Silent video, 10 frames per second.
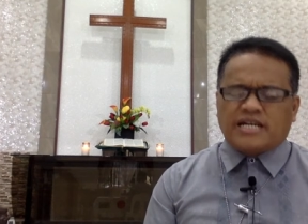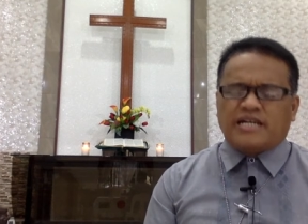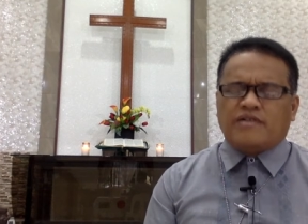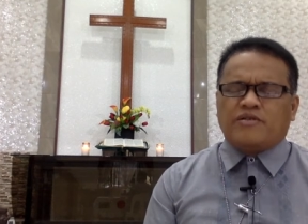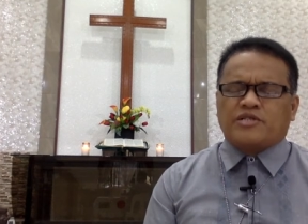ng
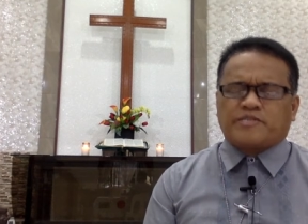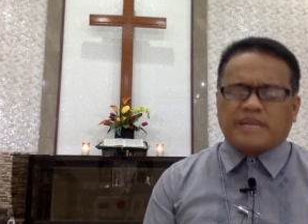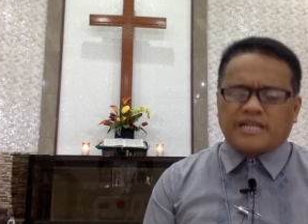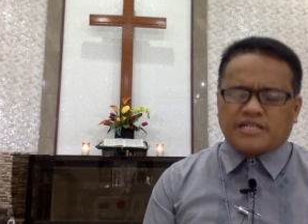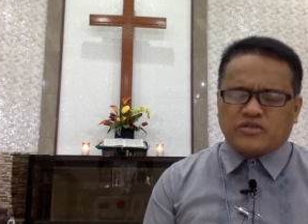iyong
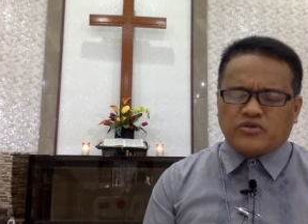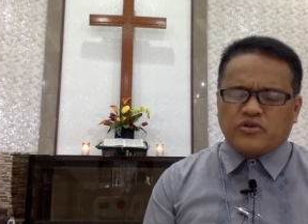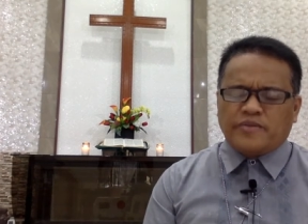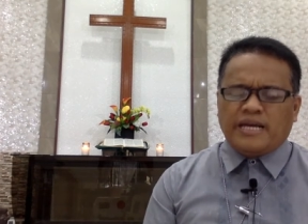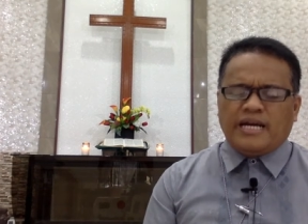
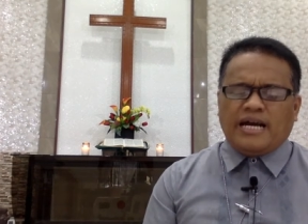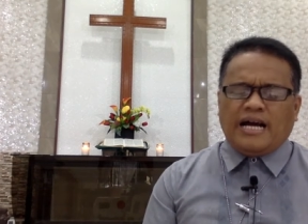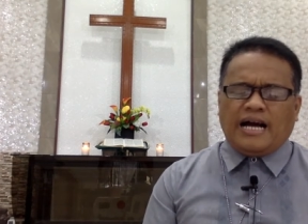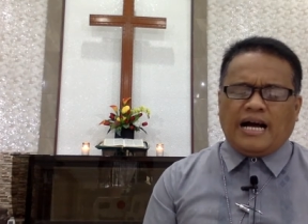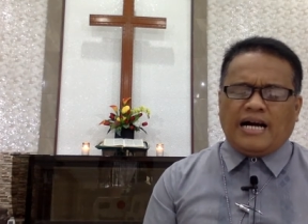Espiritu
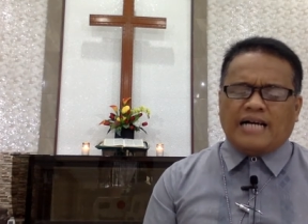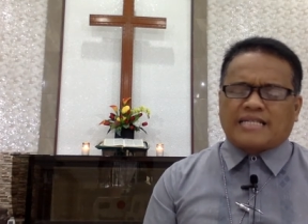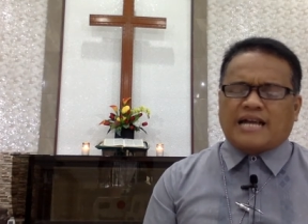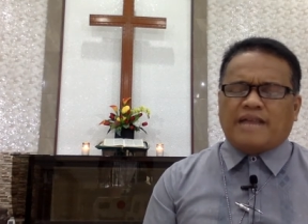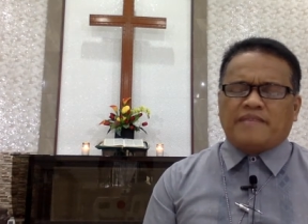
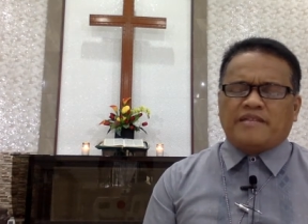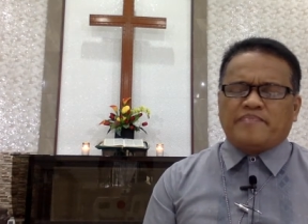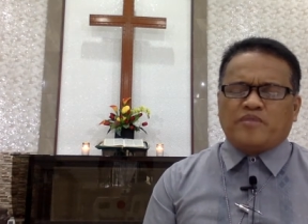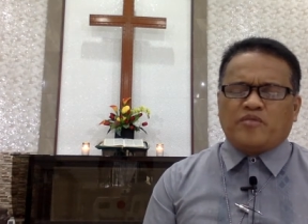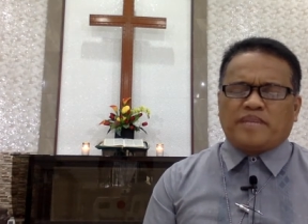at amin
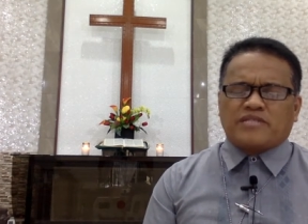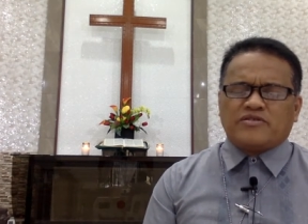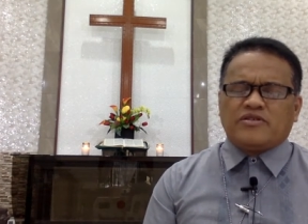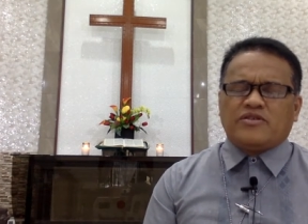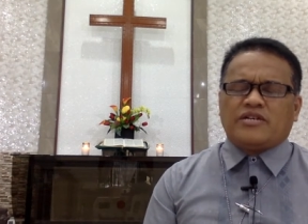pong
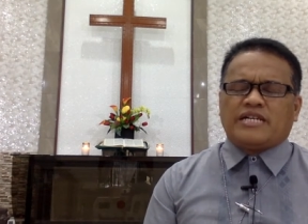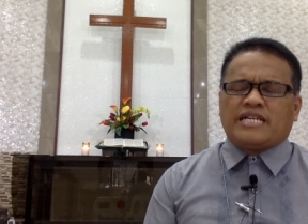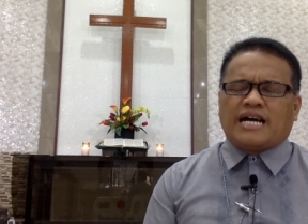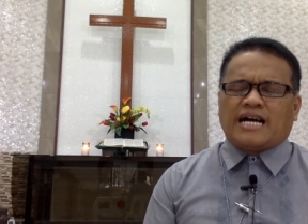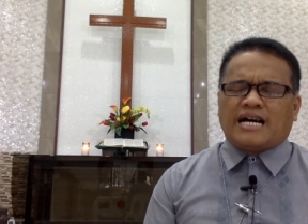patuloy
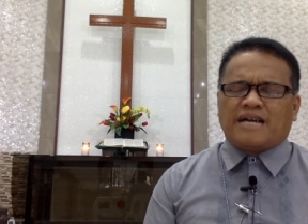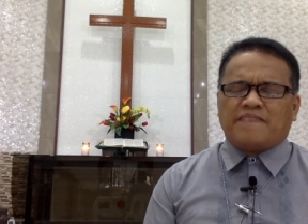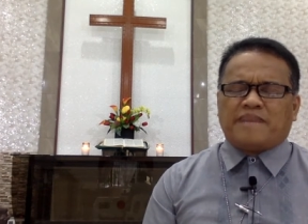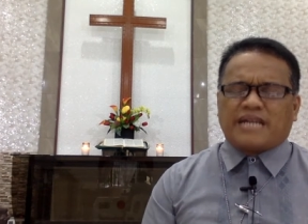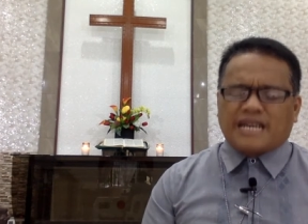na
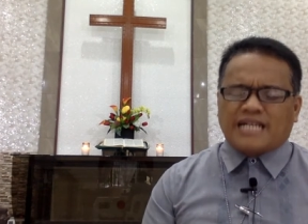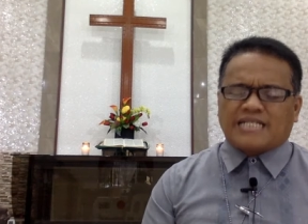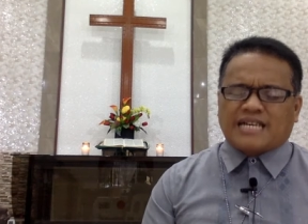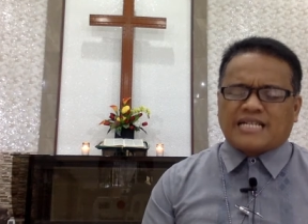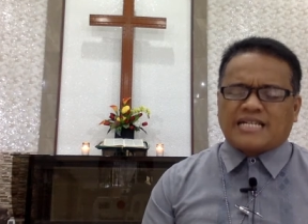
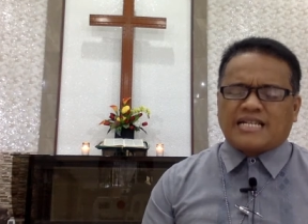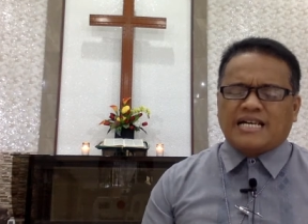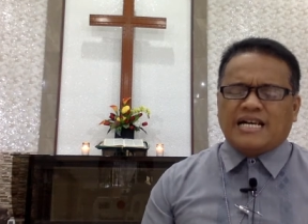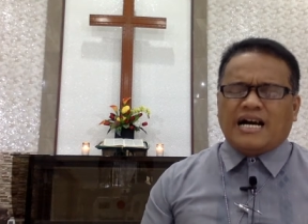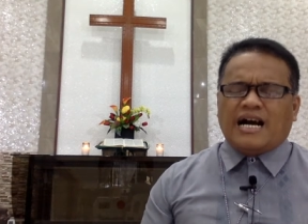maranasan
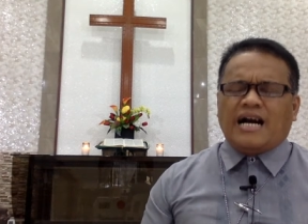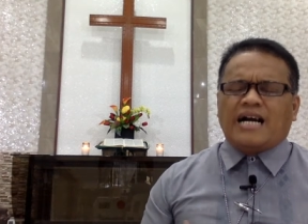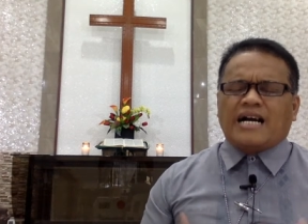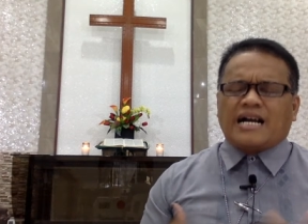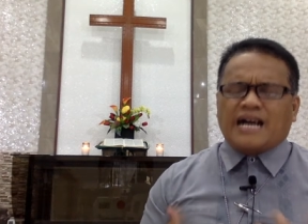ang
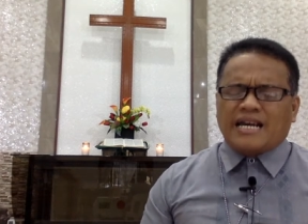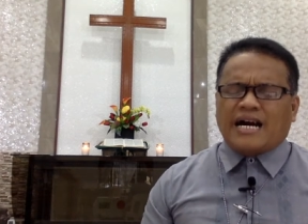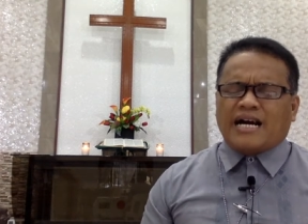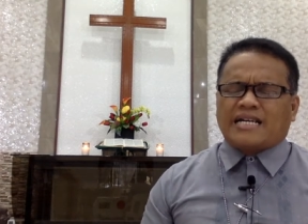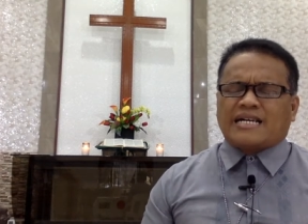
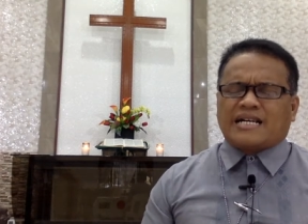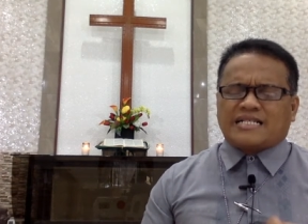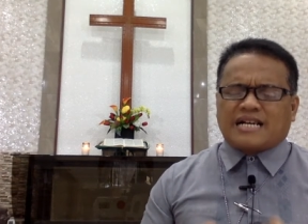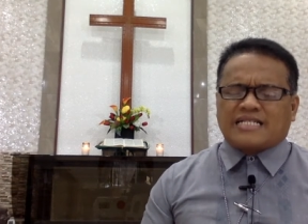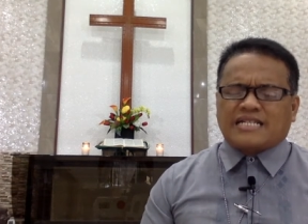kagalakan at
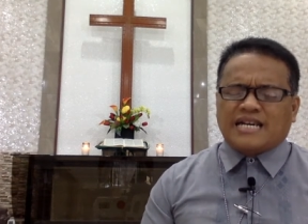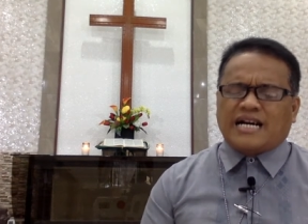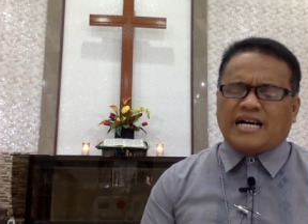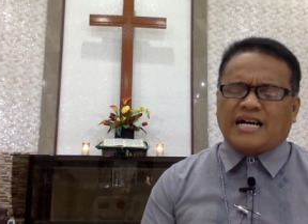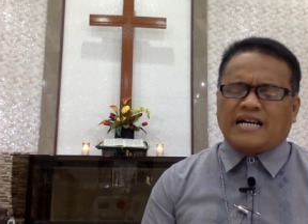
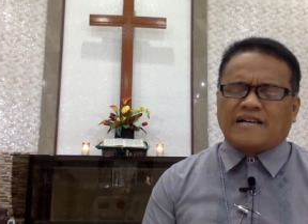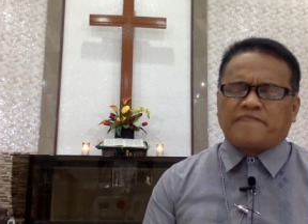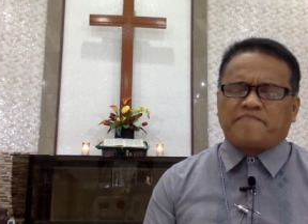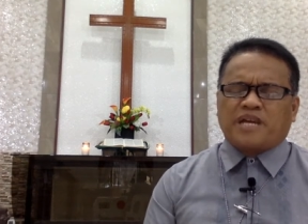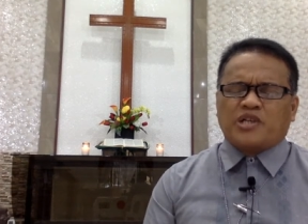kasiyahang
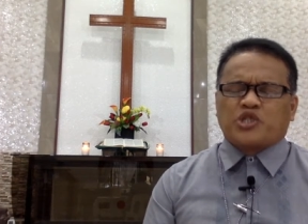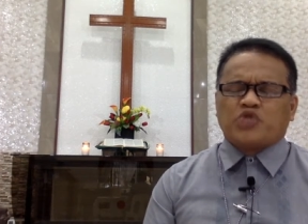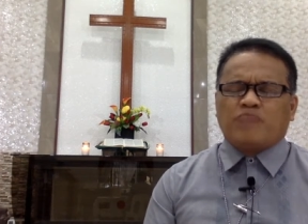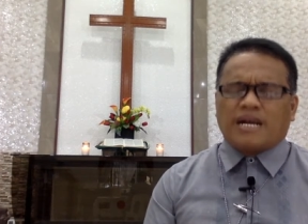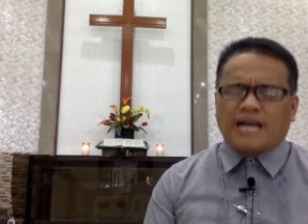
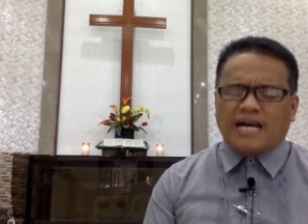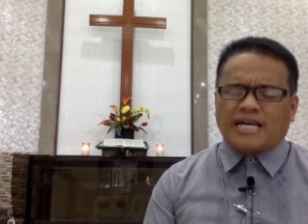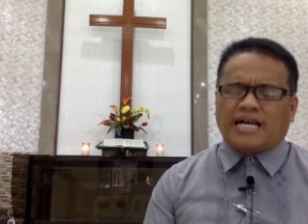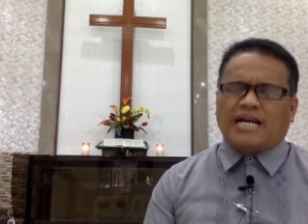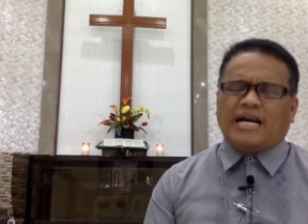
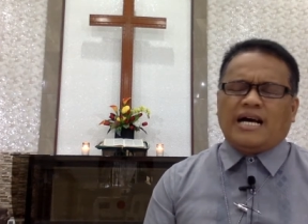sumagana